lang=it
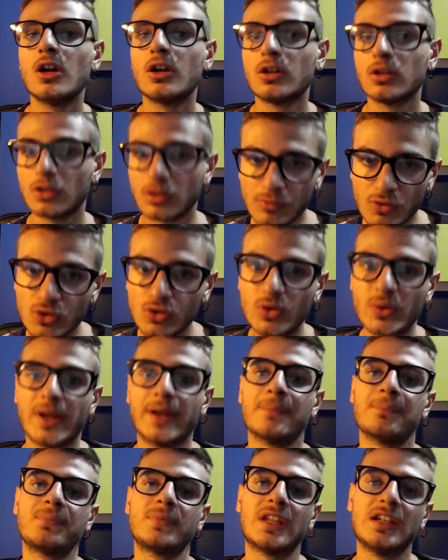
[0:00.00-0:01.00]
Comunque,
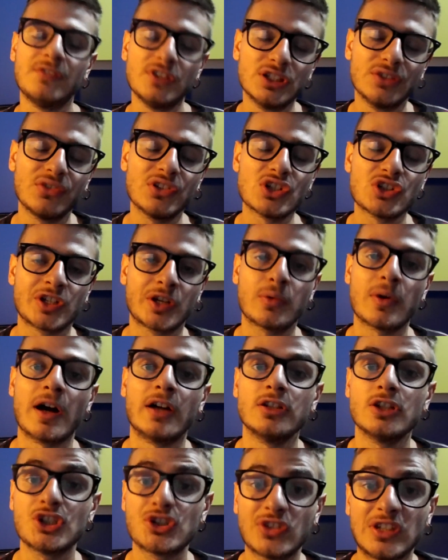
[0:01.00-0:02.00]
il video finisce qua,
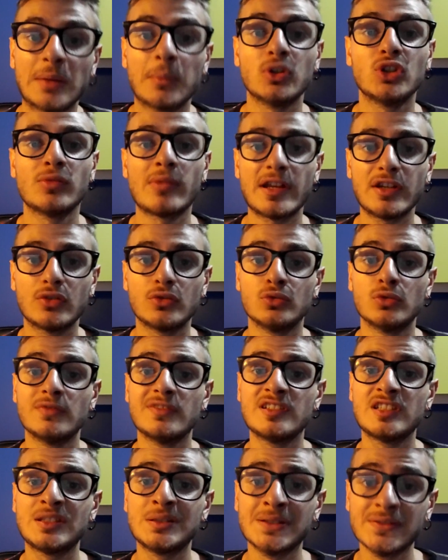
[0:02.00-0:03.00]
noi ci vediamo domani con un
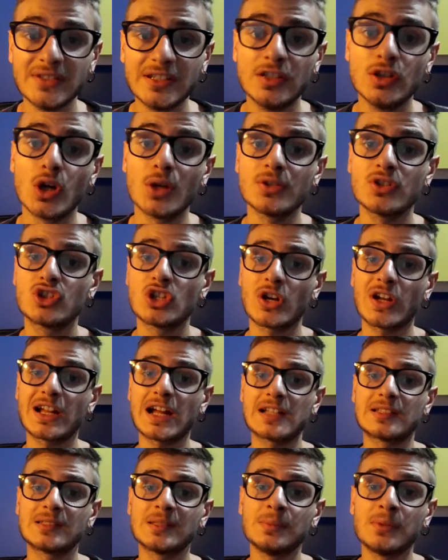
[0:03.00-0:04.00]
nuovissimo video, ciao
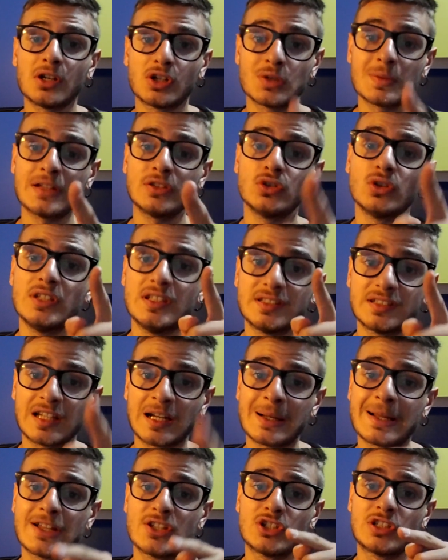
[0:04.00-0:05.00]
ragazzi, mi raccomando Instagram
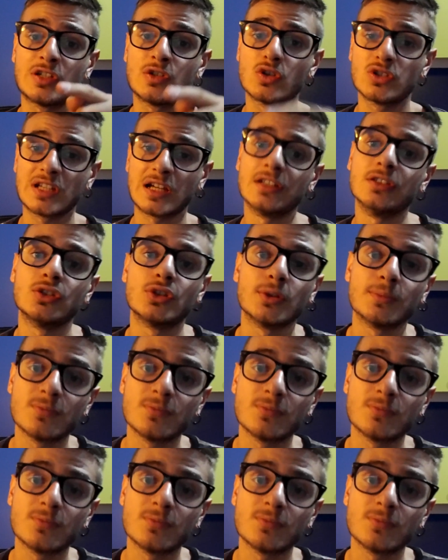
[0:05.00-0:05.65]
che ci tengo tanto,